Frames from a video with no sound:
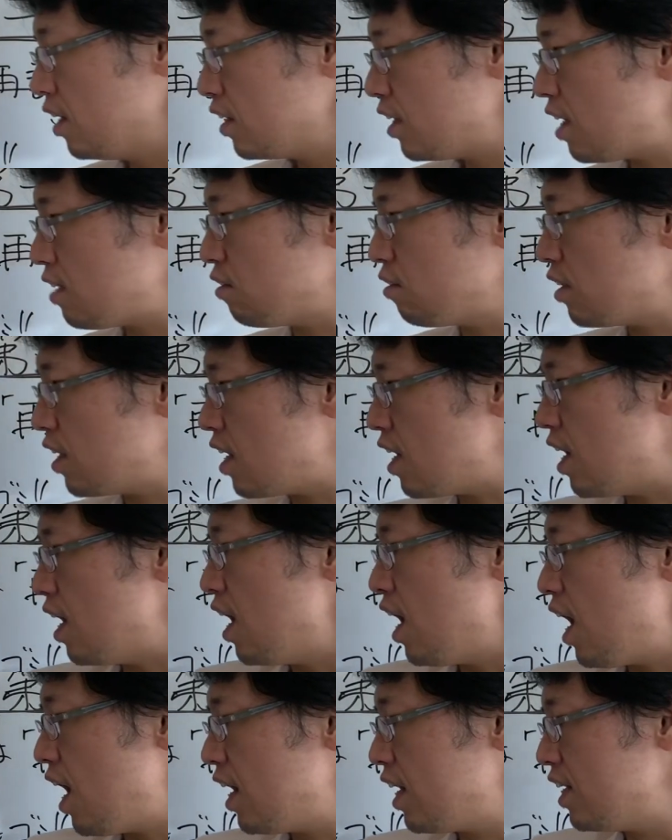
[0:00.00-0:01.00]
なの
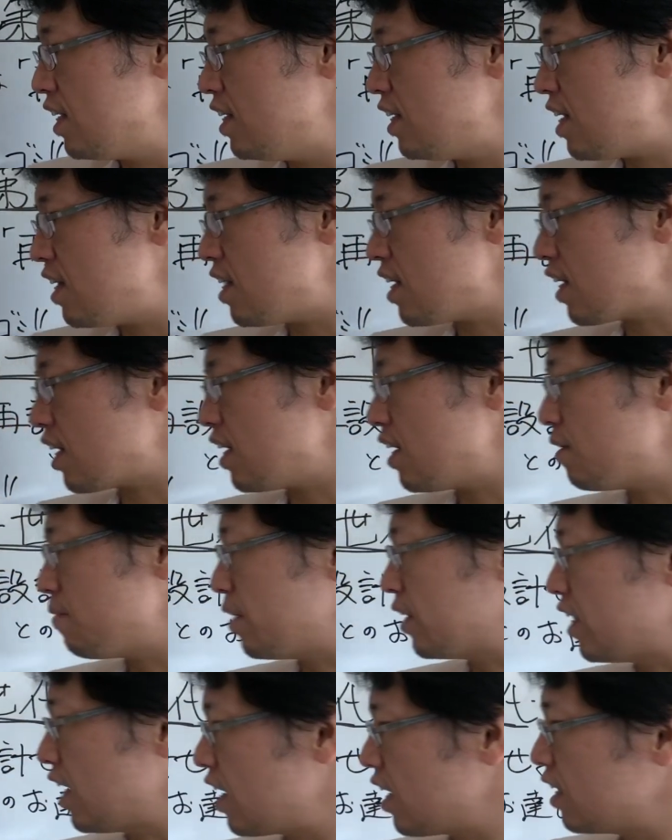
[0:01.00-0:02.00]
で、入れなけれ
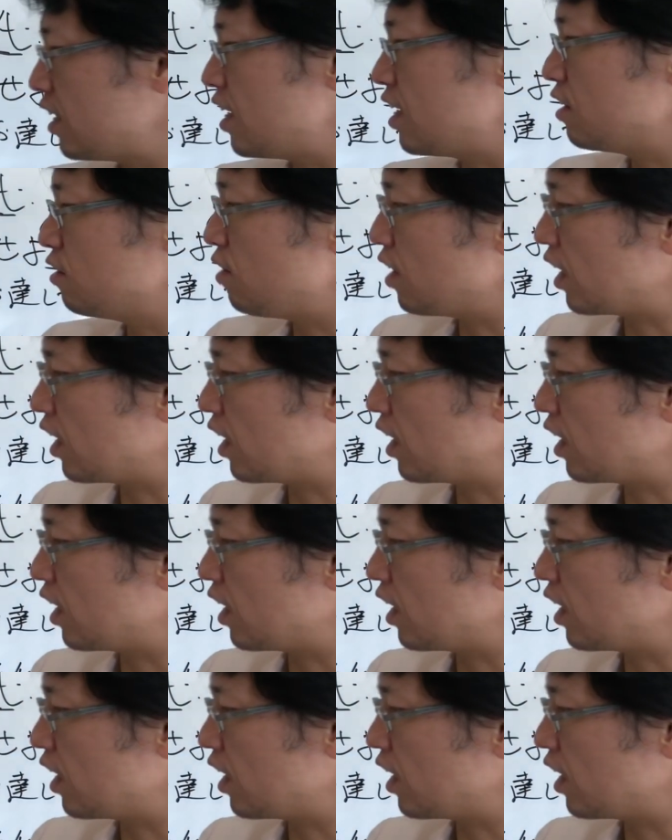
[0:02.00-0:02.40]
ばならないの